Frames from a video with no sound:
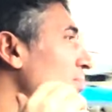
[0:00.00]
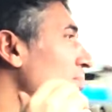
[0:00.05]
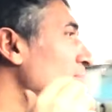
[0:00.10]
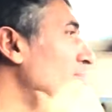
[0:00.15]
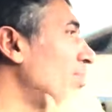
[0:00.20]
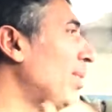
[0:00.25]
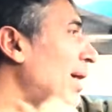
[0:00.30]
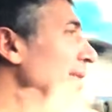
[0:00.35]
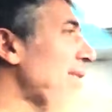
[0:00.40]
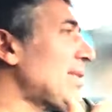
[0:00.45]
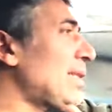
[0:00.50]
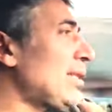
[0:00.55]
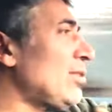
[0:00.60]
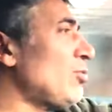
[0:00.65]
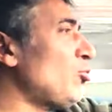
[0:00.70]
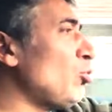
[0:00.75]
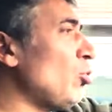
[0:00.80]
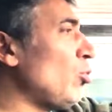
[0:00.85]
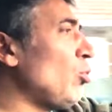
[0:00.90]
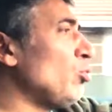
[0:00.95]
bazılarınız
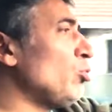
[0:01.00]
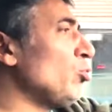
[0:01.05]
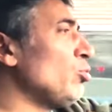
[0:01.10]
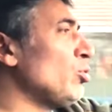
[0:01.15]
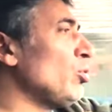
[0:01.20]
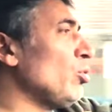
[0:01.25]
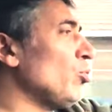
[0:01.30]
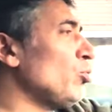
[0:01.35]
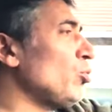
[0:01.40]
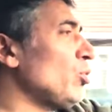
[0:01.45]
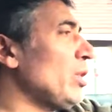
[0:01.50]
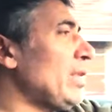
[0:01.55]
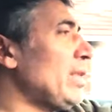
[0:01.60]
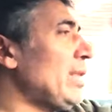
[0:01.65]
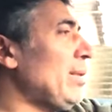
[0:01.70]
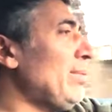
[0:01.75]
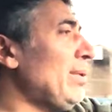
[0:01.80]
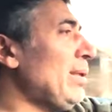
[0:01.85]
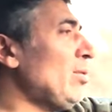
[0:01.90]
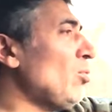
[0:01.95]
çok hoşunuza hoşuna
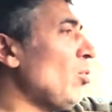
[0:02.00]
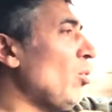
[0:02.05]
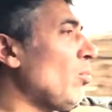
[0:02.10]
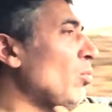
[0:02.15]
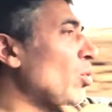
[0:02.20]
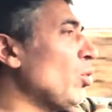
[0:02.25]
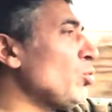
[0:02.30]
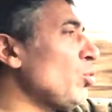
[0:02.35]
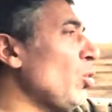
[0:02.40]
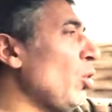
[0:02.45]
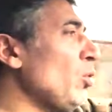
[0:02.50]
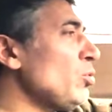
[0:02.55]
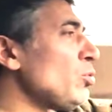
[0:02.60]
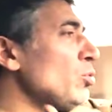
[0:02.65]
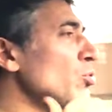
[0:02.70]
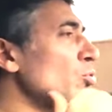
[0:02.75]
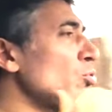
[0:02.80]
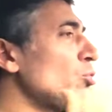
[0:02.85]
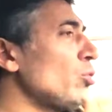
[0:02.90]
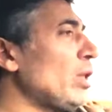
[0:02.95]
gidebilir. O motor
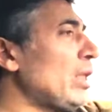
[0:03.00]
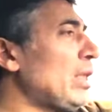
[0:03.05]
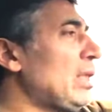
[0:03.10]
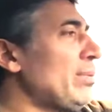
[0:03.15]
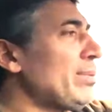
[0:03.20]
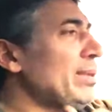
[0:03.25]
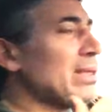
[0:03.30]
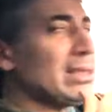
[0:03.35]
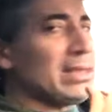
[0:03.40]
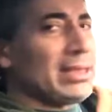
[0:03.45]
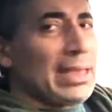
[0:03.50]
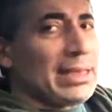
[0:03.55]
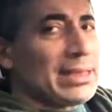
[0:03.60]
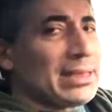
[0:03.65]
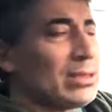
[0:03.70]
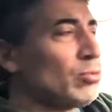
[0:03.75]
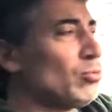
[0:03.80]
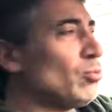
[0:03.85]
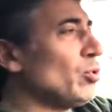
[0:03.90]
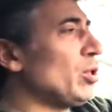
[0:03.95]
sürekli bir
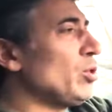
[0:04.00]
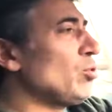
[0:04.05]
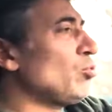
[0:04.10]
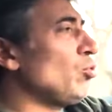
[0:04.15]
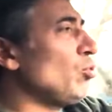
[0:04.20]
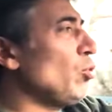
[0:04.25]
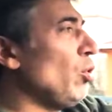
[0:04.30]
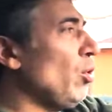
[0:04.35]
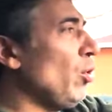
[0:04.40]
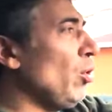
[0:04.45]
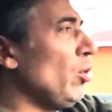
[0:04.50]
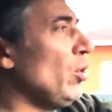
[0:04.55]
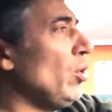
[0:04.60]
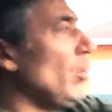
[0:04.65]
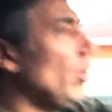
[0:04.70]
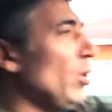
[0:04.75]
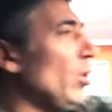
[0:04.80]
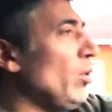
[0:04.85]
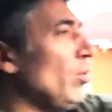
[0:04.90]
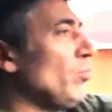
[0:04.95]
ses üretiyor.
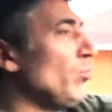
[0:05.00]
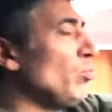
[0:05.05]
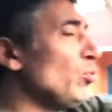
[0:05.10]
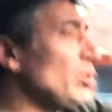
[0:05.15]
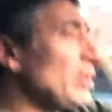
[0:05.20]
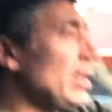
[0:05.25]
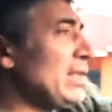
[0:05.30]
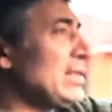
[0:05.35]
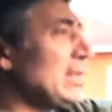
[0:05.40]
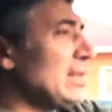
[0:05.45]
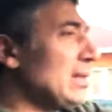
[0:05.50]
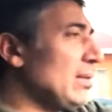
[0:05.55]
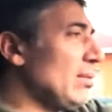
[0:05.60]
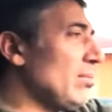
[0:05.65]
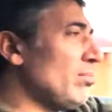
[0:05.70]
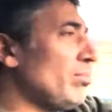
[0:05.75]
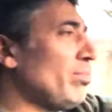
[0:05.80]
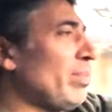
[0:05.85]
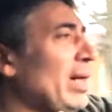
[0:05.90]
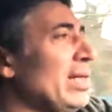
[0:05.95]
Bu ses
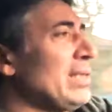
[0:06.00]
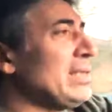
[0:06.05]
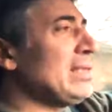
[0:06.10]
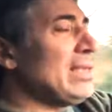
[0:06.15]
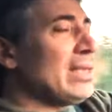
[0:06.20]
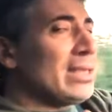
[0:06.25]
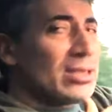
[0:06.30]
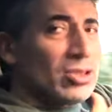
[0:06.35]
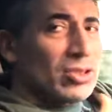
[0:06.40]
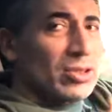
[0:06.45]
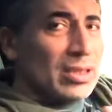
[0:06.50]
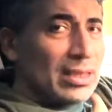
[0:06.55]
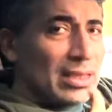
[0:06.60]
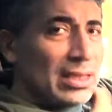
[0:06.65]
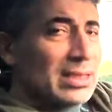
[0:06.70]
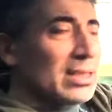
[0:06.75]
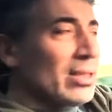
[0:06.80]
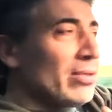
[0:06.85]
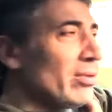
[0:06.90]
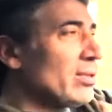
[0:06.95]
bazıları için de
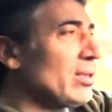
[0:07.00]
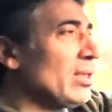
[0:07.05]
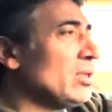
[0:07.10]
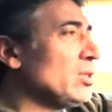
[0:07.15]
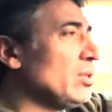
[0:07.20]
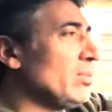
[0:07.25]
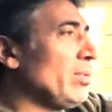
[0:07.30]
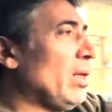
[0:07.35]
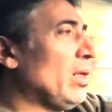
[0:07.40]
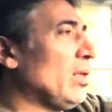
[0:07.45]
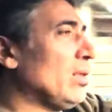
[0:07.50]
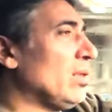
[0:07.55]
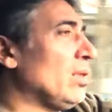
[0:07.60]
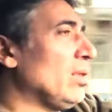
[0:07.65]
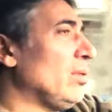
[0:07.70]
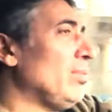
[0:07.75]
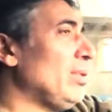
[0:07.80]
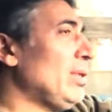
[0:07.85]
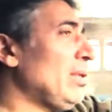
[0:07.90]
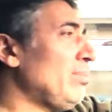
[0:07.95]
dezavantaj gibi
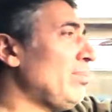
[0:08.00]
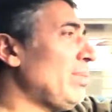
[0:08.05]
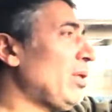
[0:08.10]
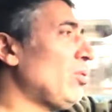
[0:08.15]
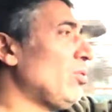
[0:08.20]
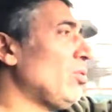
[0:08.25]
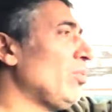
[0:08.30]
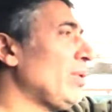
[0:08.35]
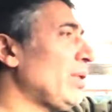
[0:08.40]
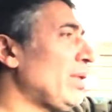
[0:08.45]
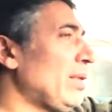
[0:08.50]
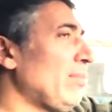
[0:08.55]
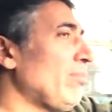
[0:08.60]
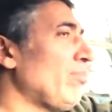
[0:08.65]
algılanabilir. Ben onu bir